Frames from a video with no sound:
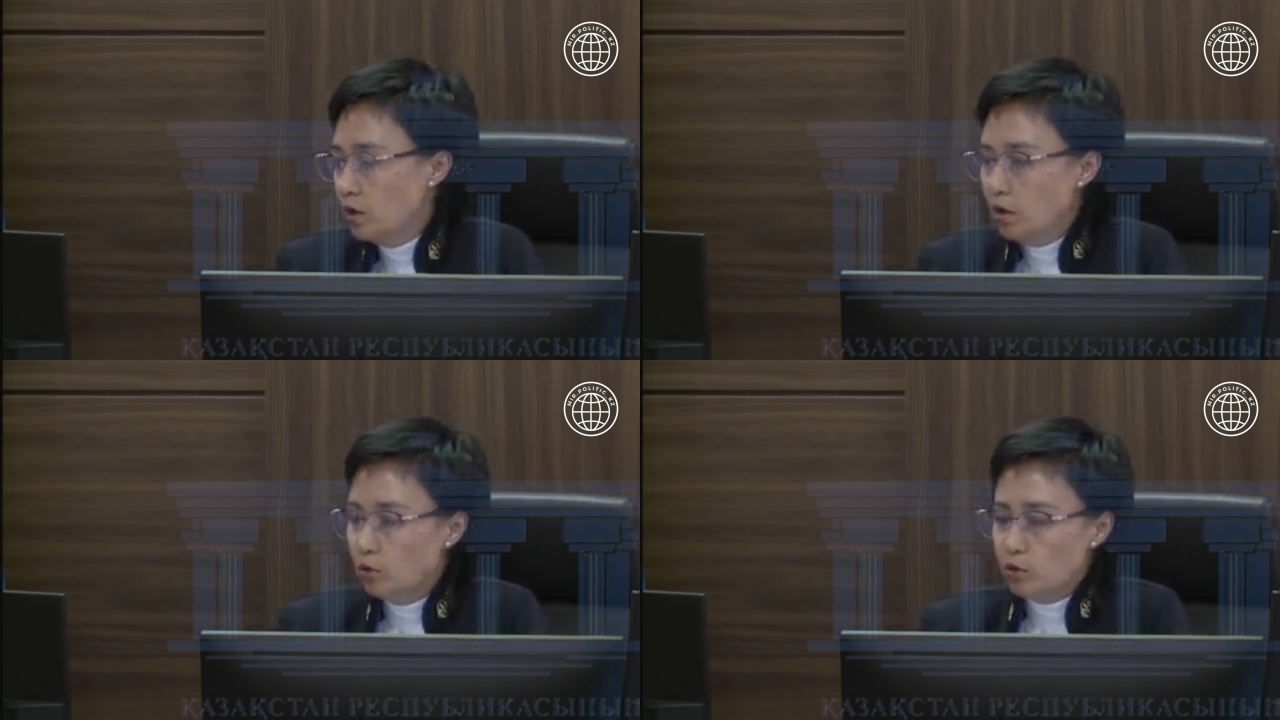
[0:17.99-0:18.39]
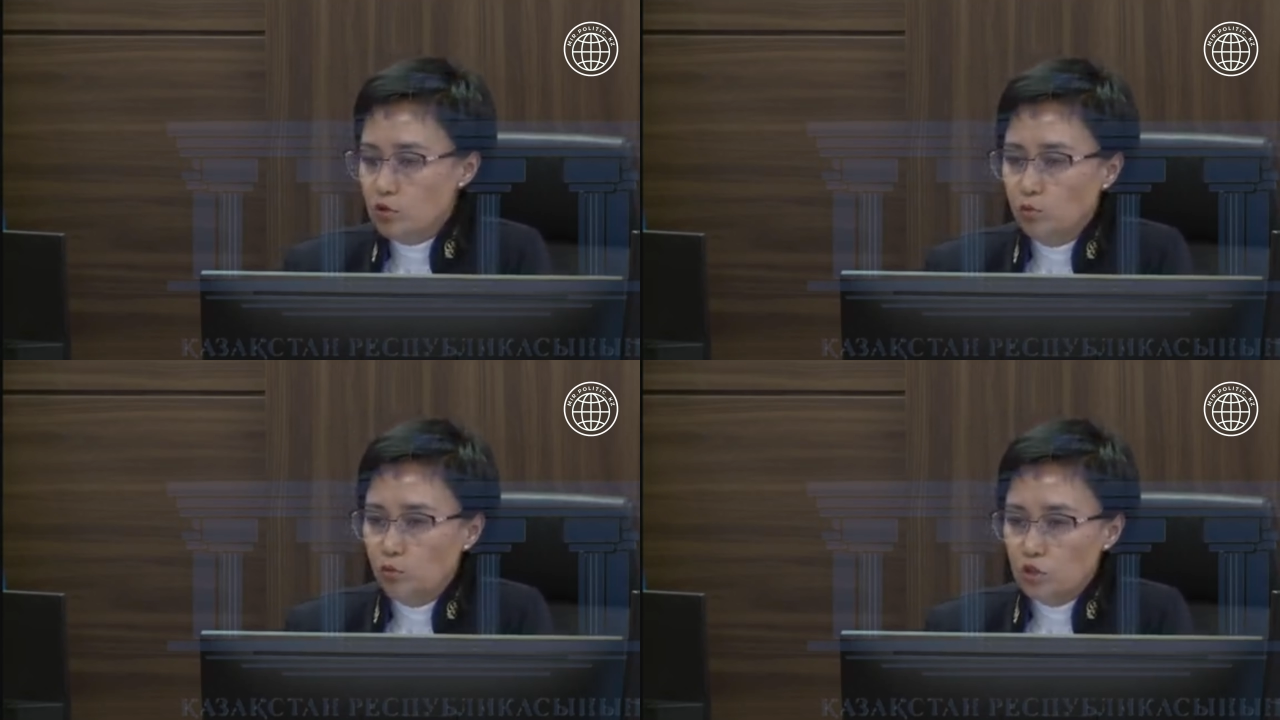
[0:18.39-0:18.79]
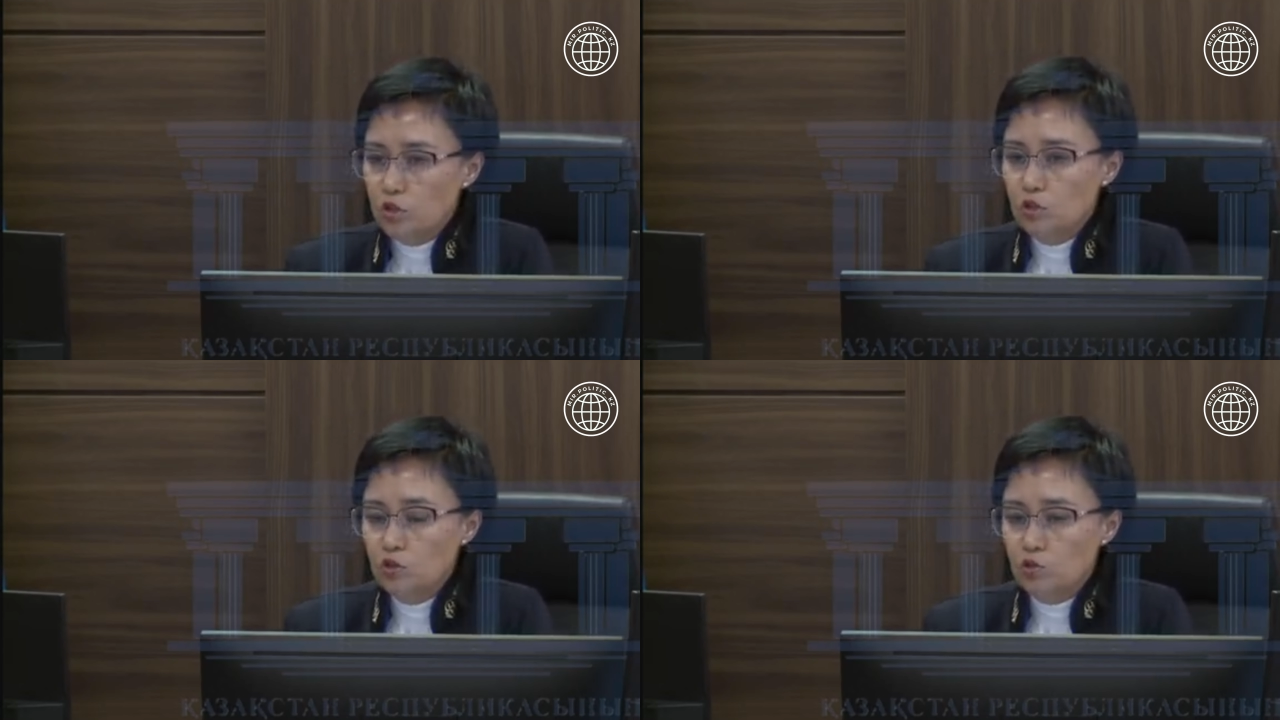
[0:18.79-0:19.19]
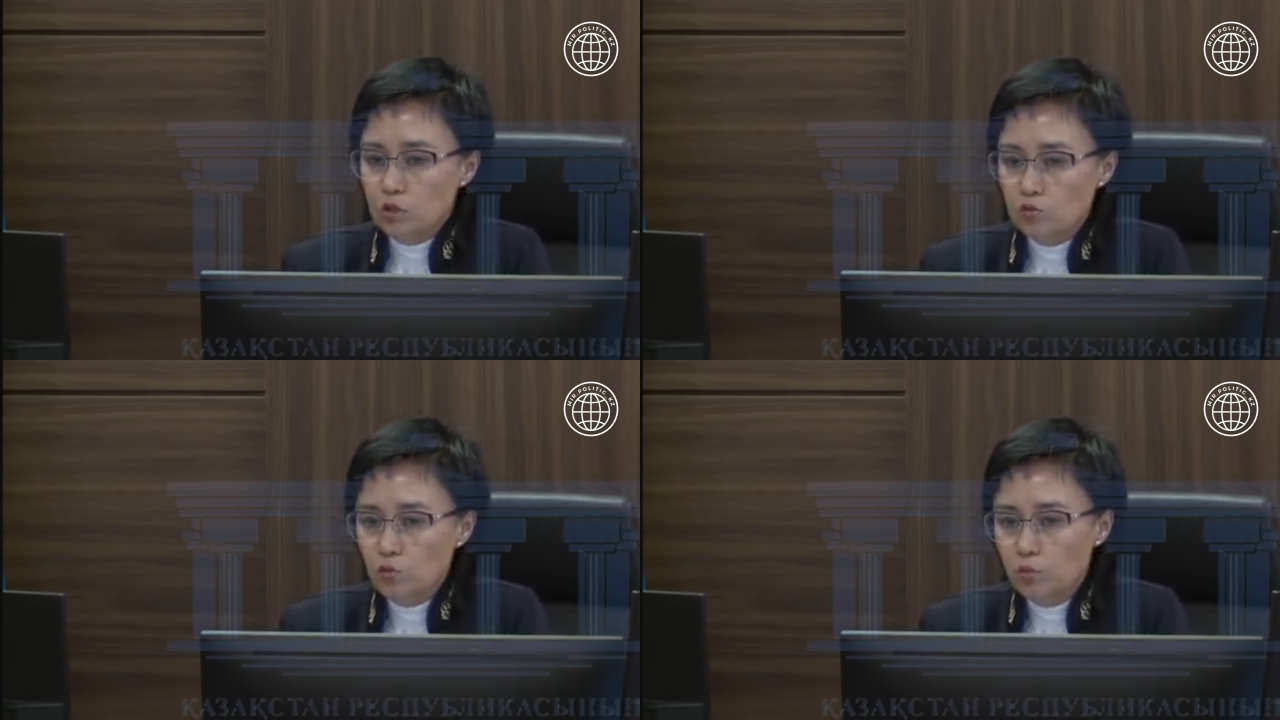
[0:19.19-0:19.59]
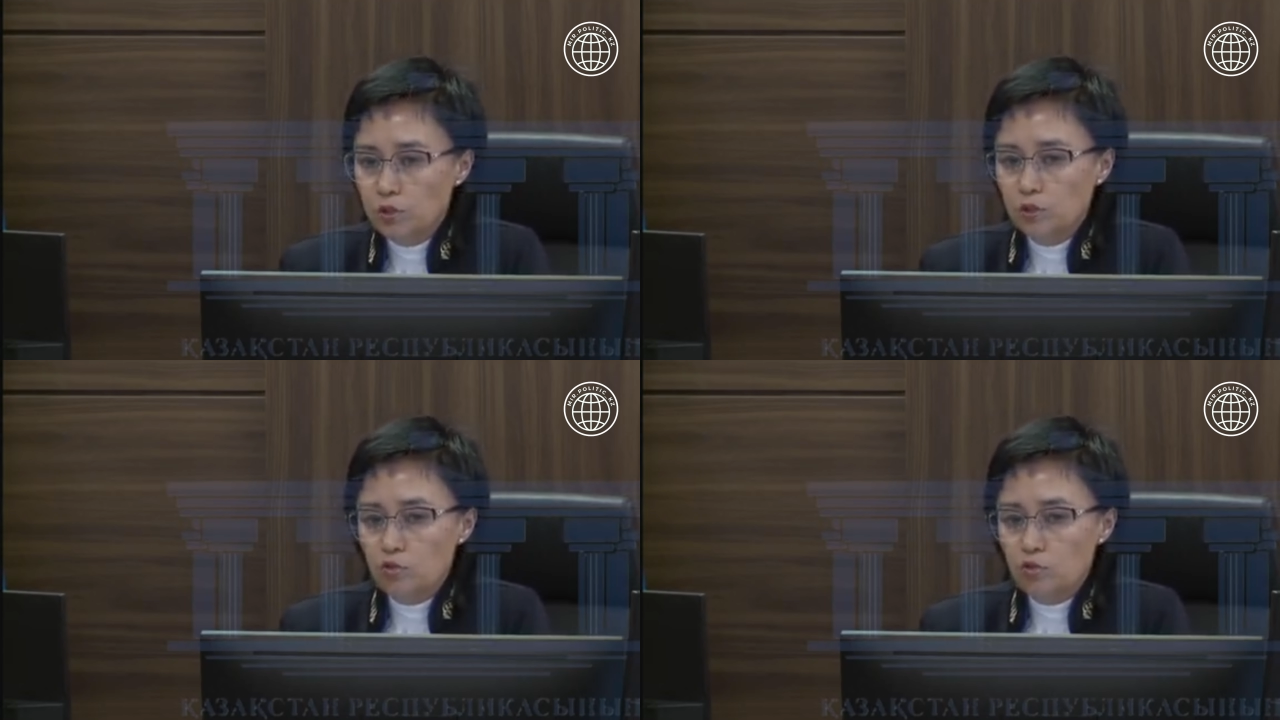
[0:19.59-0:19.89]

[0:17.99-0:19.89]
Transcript: подсудим, уточните еще раз свою позицию.